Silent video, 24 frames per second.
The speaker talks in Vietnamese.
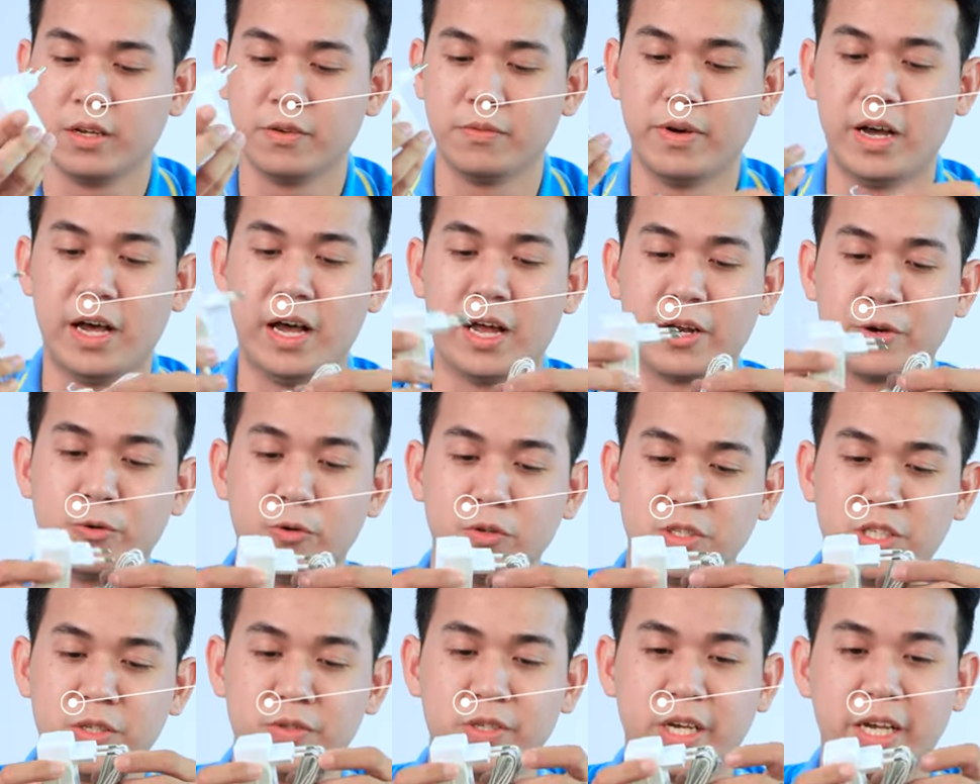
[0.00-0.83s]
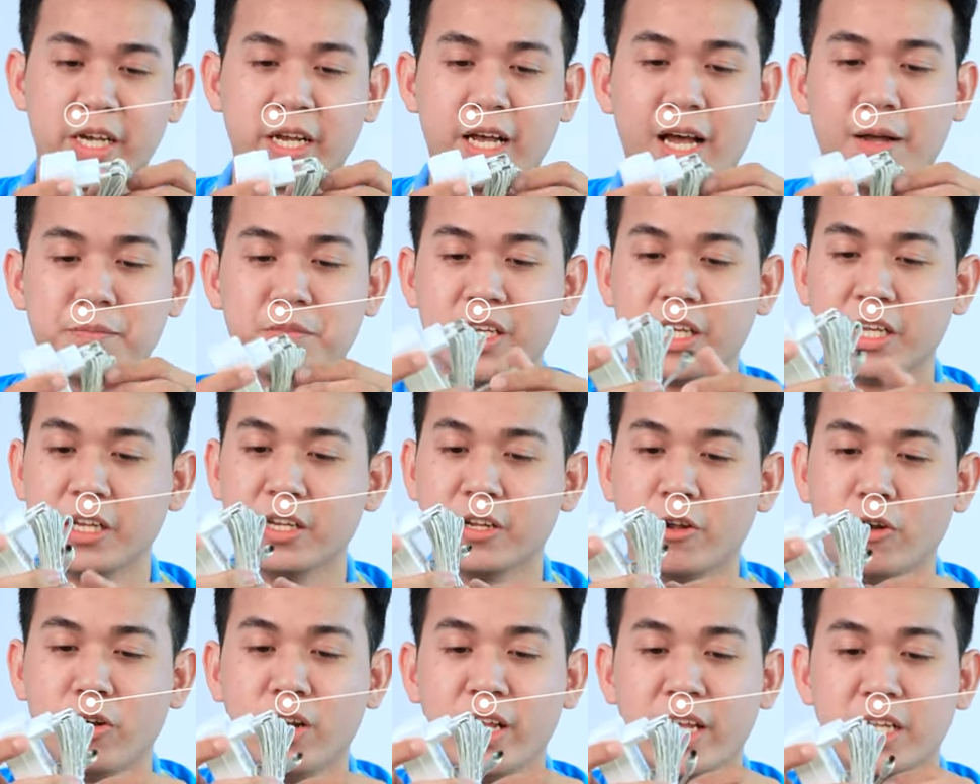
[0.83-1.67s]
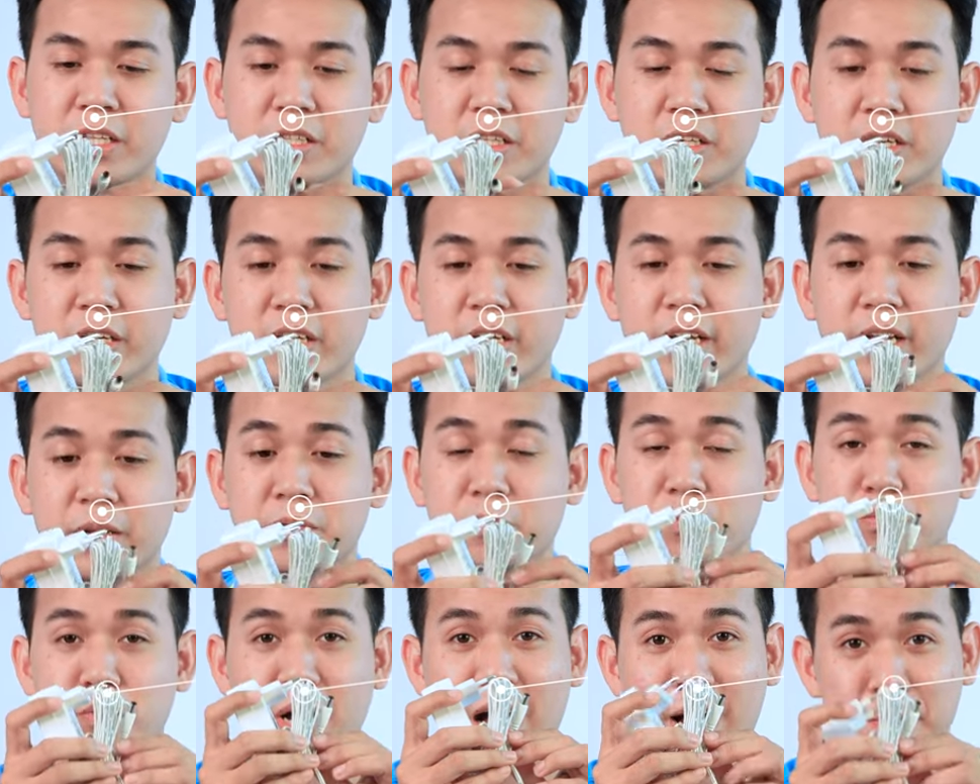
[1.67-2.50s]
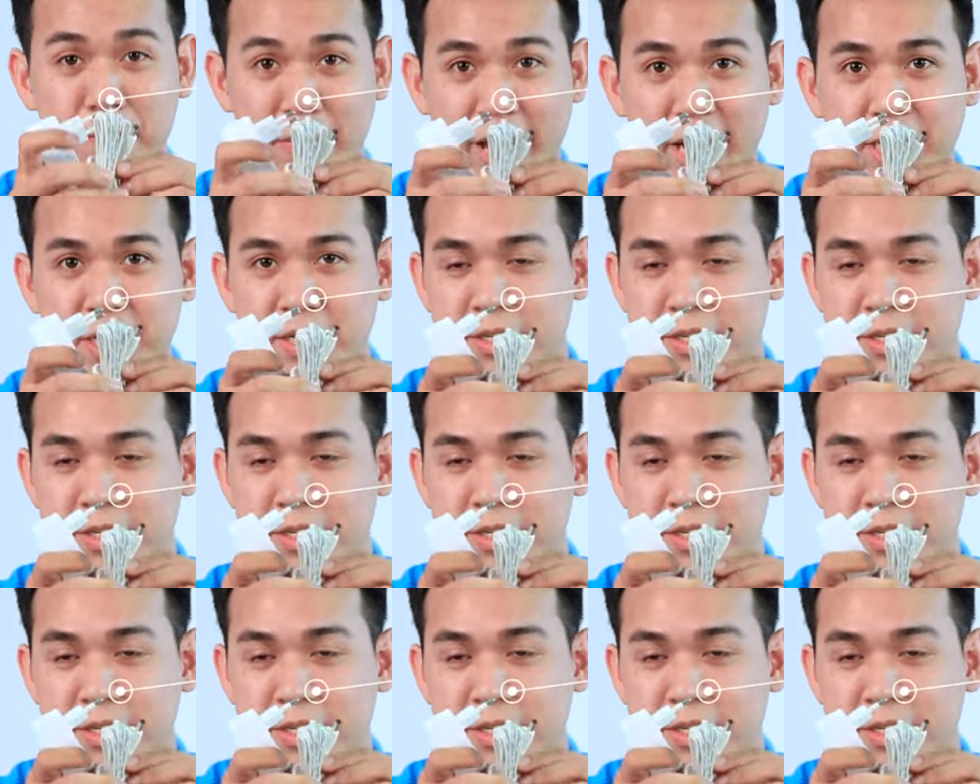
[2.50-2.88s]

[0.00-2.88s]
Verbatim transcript: và độ chiều dài cáp thì nó lên tới gần 3 m